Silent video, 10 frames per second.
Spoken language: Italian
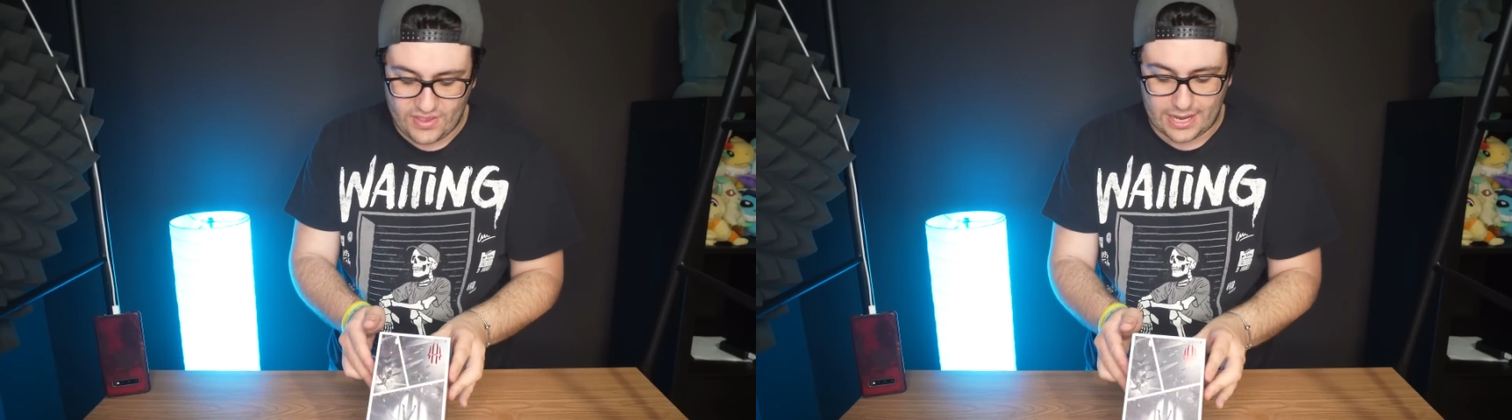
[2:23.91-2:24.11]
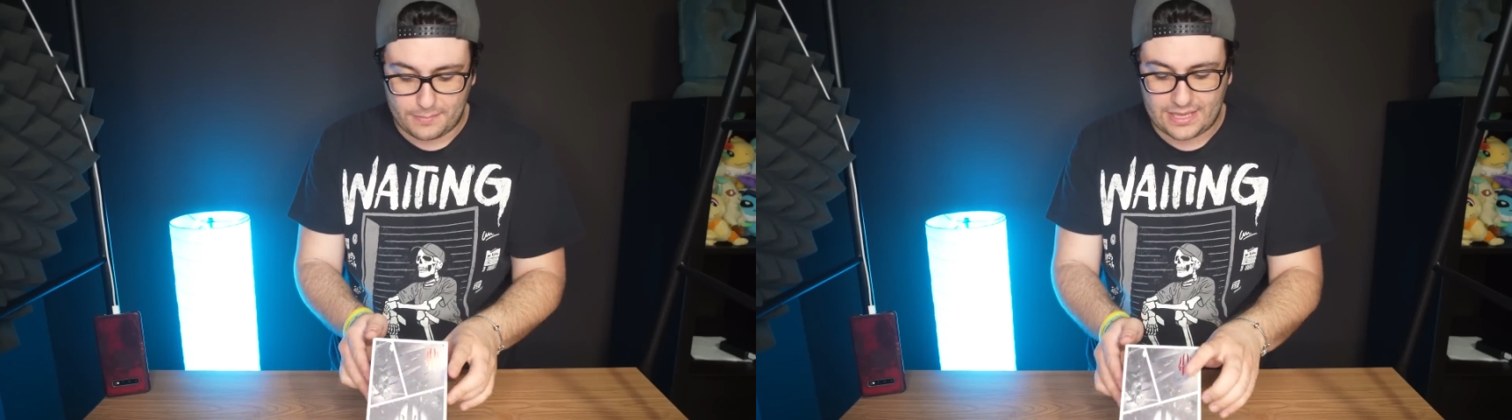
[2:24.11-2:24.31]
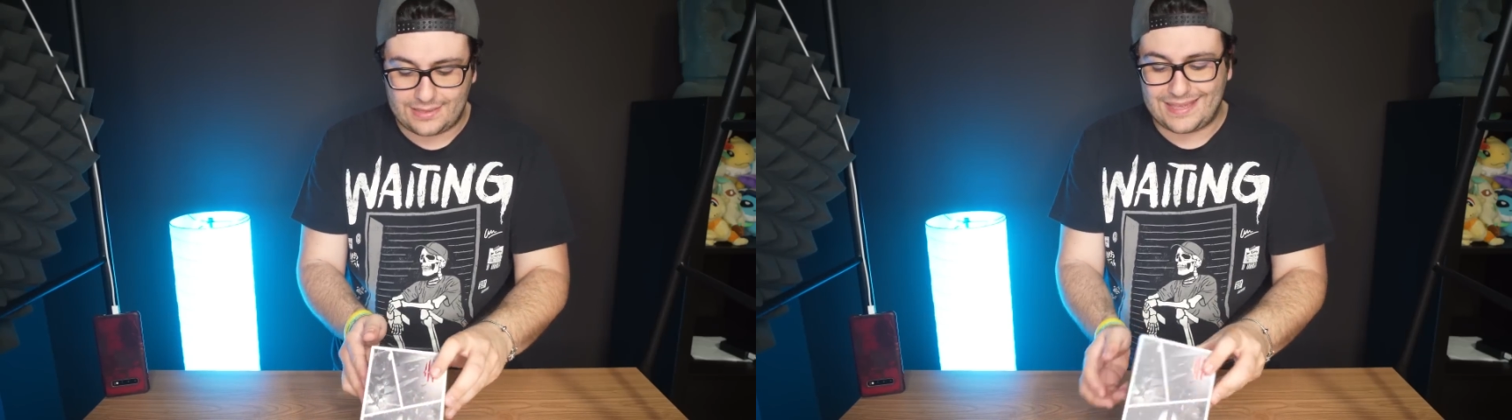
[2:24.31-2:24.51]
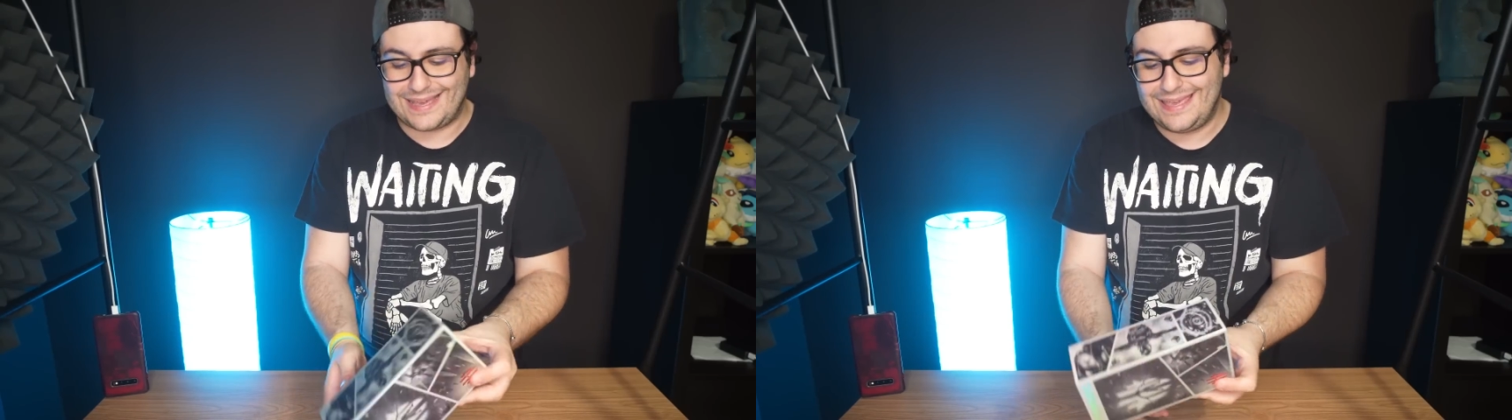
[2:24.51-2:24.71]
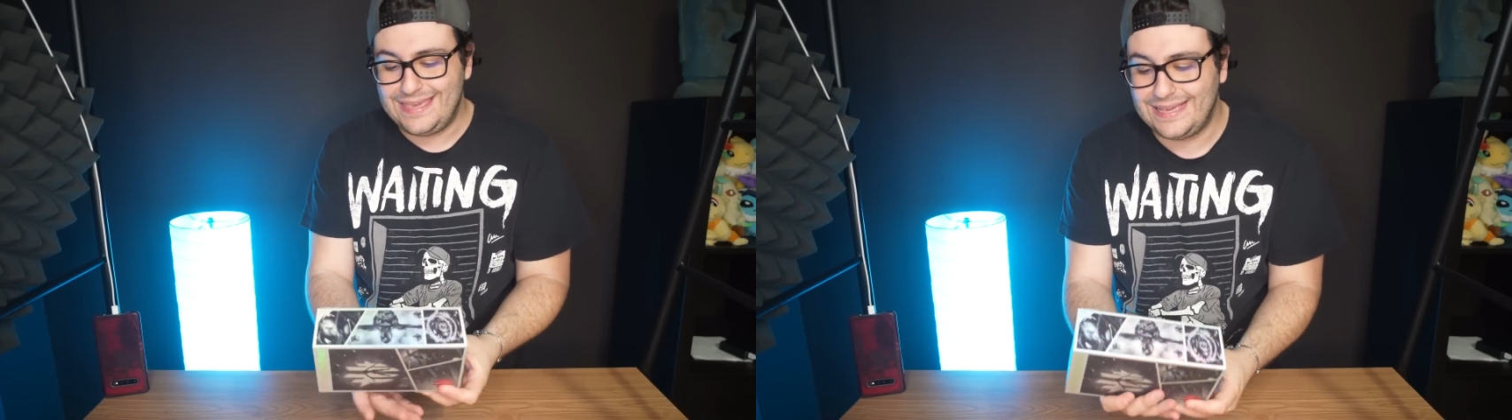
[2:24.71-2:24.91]
veramente
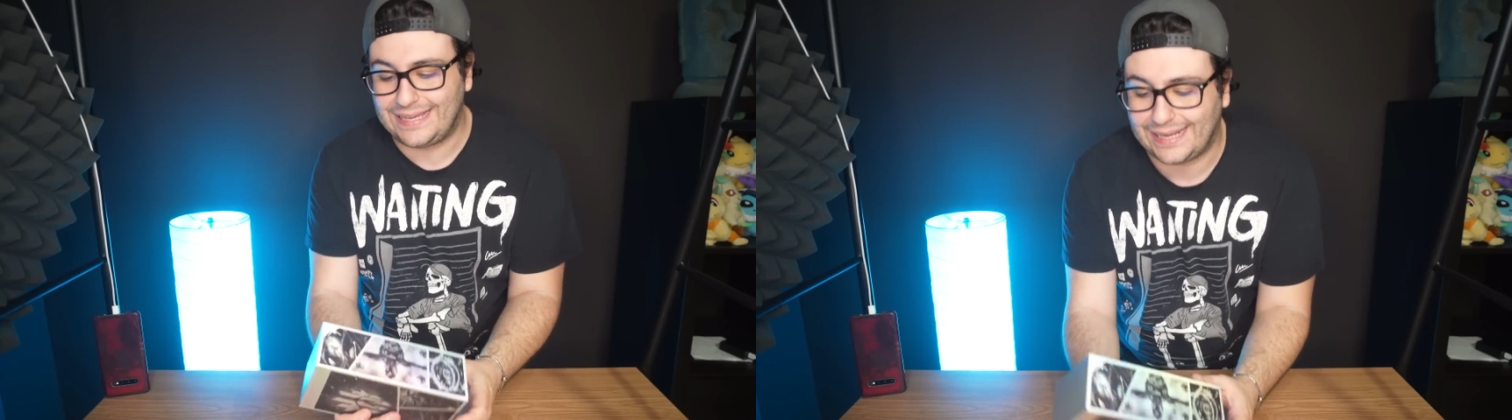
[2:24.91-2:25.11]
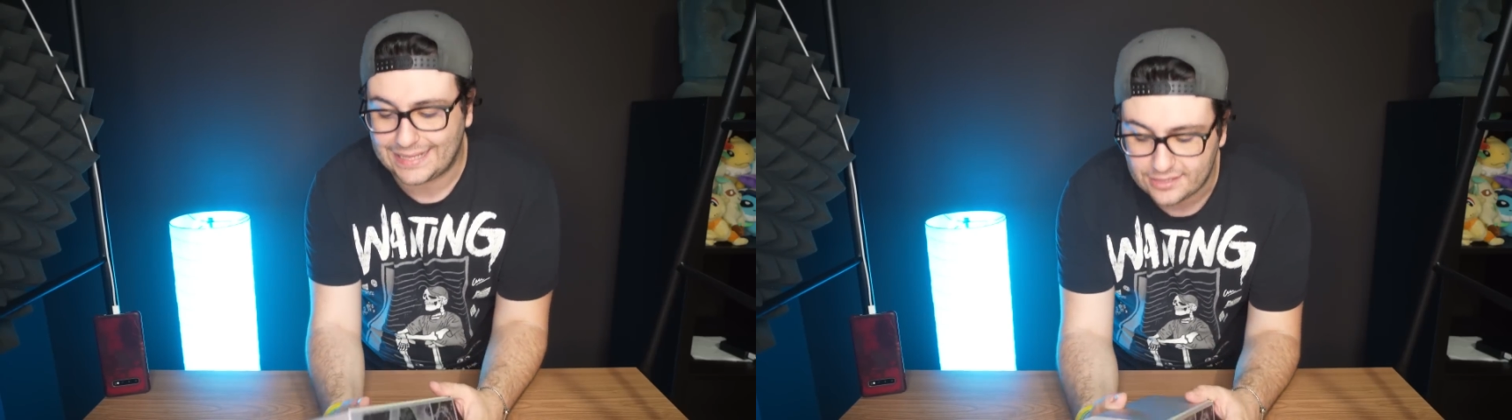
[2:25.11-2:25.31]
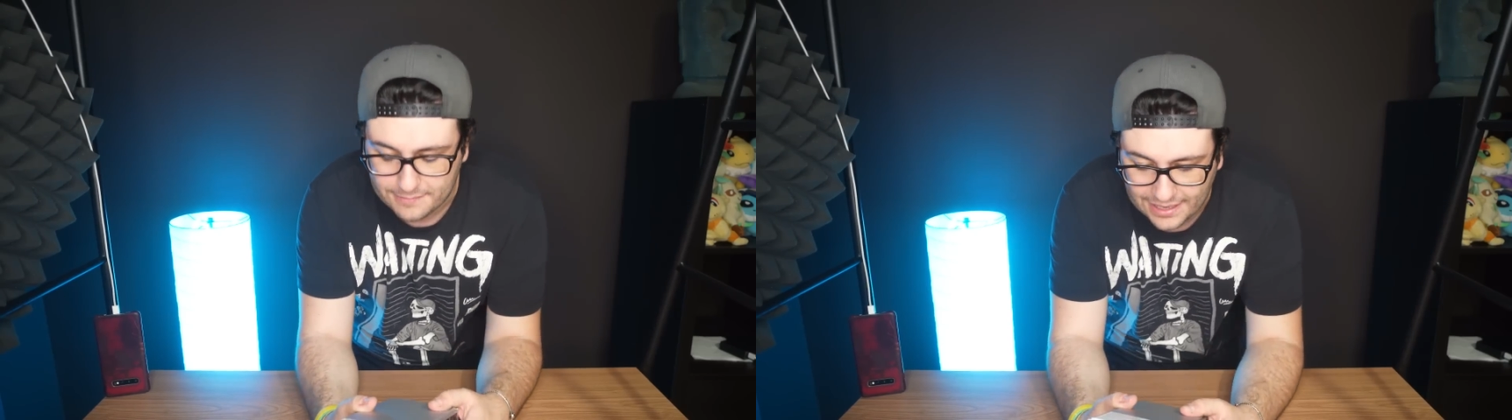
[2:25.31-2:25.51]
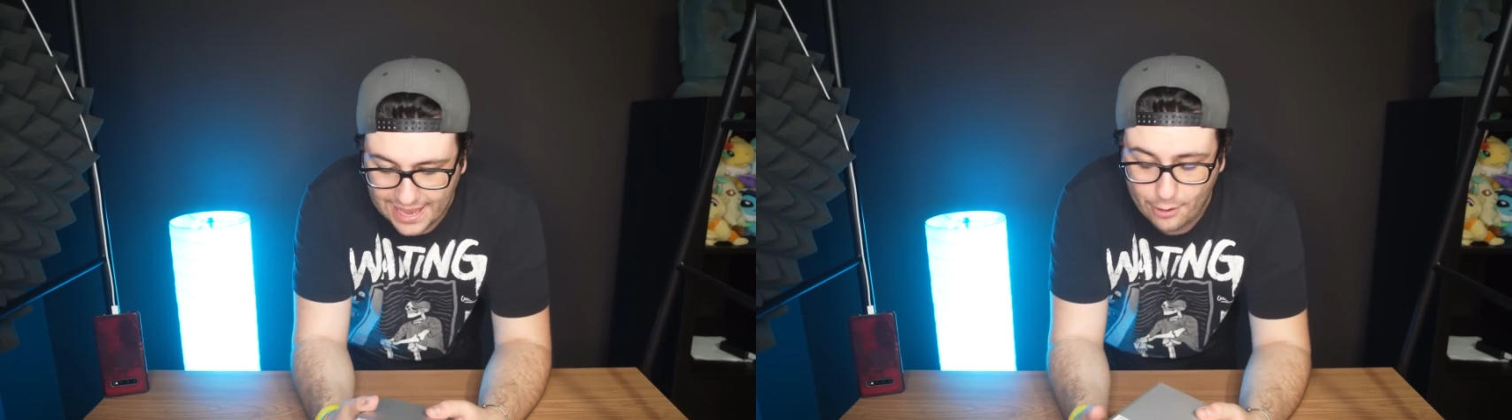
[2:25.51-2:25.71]
incredibile,